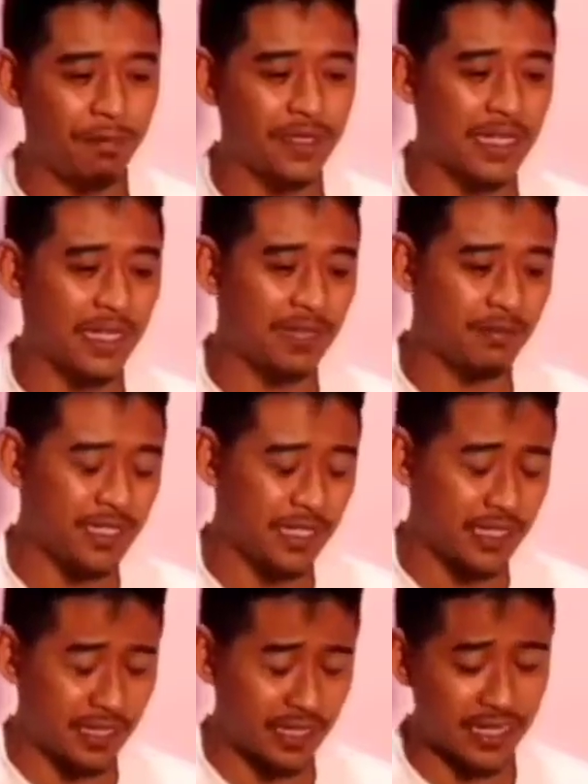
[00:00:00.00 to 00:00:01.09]
tapi bersanding
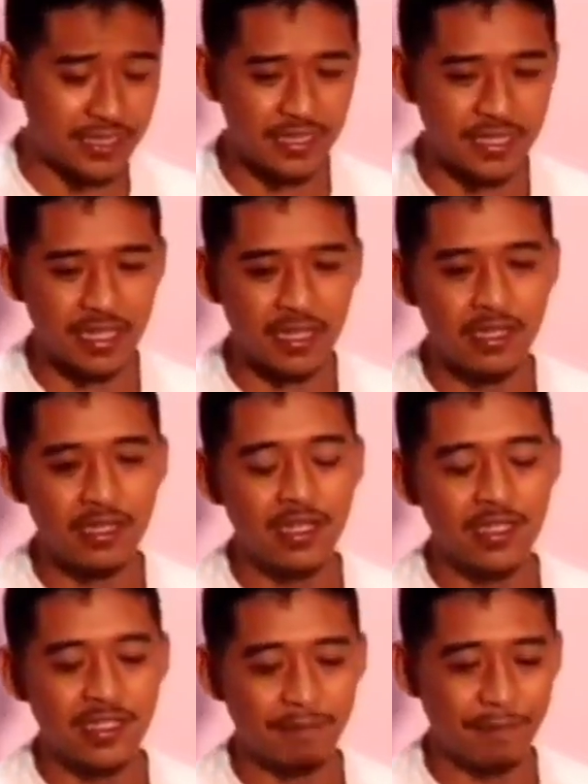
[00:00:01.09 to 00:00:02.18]
menjadi kekasihnya
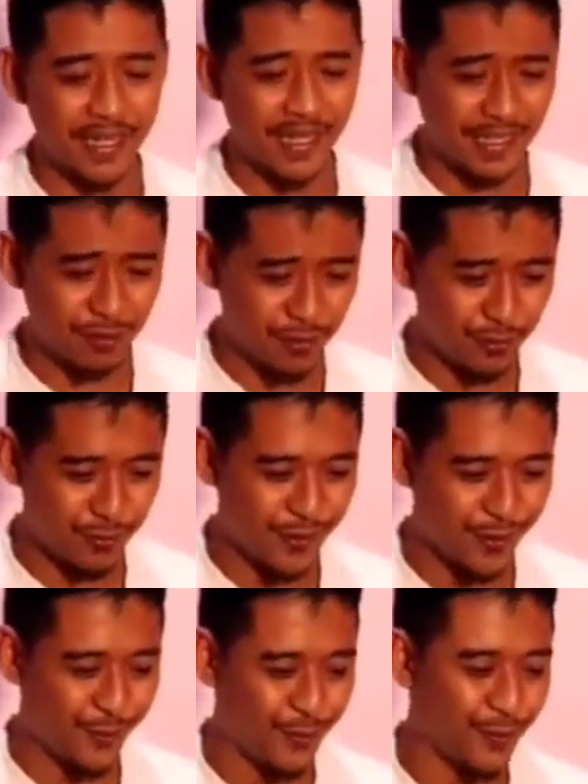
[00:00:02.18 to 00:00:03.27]
tapi kan itu
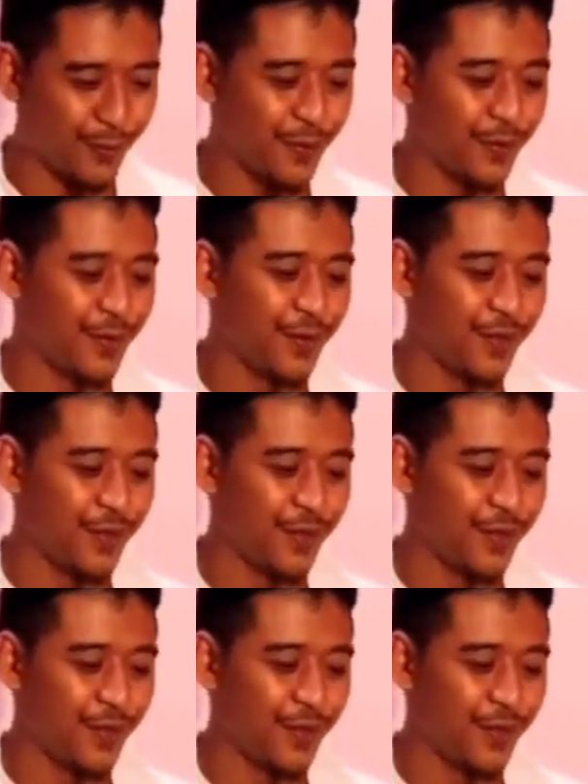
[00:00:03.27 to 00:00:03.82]
diuji dulu